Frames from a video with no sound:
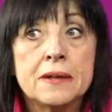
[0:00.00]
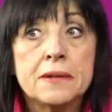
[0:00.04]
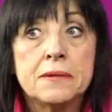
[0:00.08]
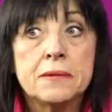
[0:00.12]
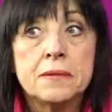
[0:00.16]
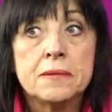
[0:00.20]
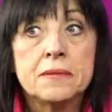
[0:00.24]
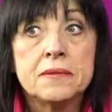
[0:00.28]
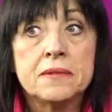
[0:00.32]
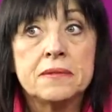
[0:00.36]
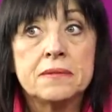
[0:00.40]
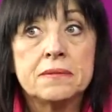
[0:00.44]

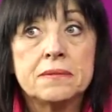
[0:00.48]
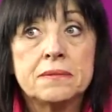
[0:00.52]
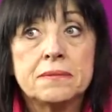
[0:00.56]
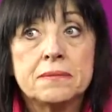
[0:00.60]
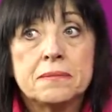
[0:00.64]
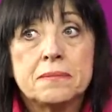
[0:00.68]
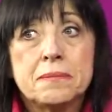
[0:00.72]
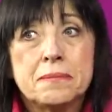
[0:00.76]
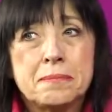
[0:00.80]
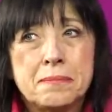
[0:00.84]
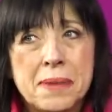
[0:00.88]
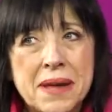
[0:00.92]
Y,
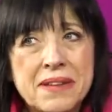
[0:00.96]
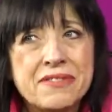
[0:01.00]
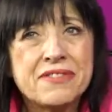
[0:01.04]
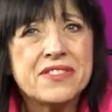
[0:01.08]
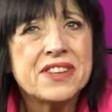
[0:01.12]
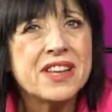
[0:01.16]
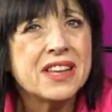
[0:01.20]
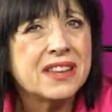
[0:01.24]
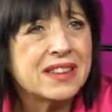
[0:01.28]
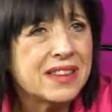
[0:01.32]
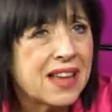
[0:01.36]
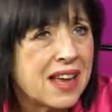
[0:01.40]

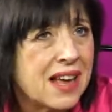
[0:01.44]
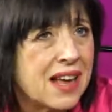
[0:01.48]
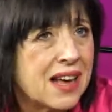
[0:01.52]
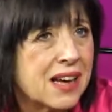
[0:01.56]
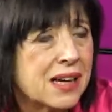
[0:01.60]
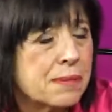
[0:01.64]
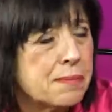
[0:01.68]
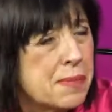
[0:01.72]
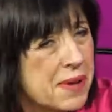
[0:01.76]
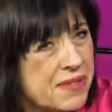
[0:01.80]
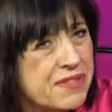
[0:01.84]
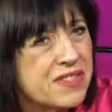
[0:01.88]
pewnie
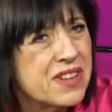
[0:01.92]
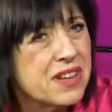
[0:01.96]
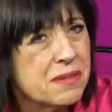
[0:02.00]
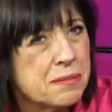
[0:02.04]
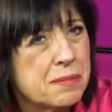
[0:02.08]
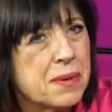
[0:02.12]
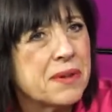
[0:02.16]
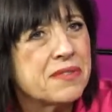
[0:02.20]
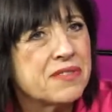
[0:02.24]
tak, pewnie,